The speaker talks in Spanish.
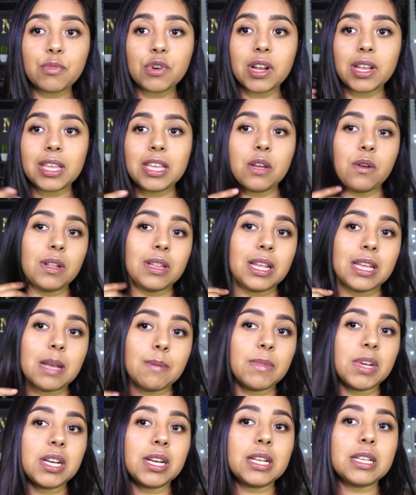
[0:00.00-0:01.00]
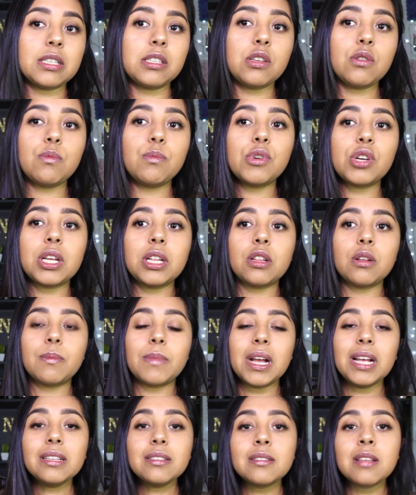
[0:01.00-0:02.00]
por aquí ahorita ya me creció un poquito
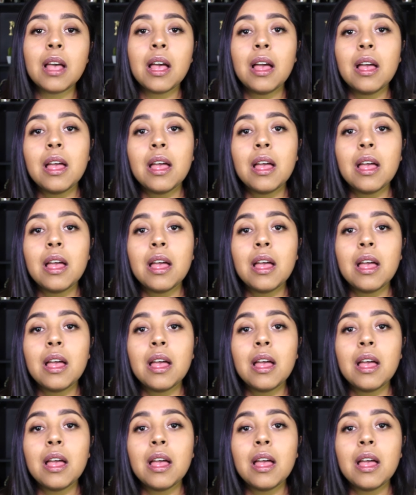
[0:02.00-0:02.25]
más